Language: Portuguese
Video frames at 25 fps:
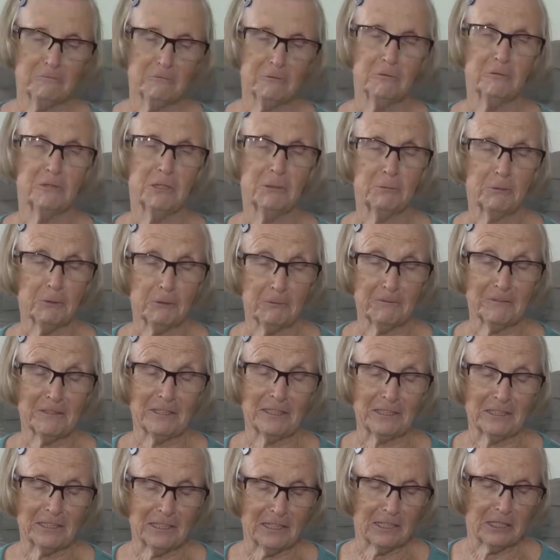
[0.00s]
Vou
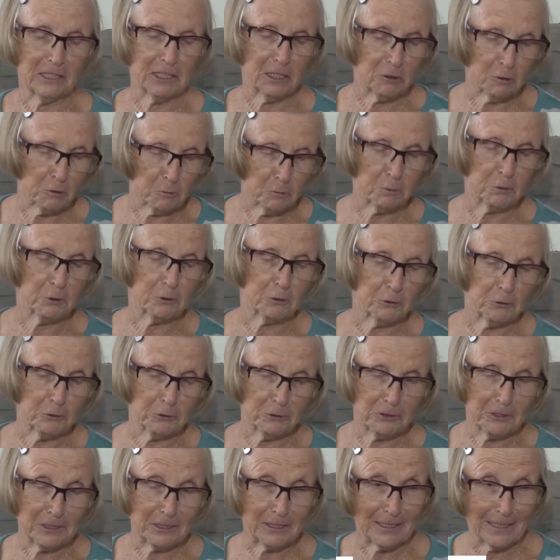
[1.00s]
aproveitar a
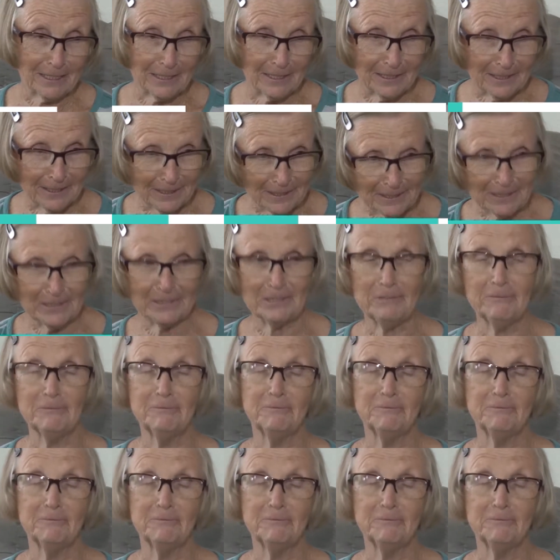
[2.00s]
oportunidade,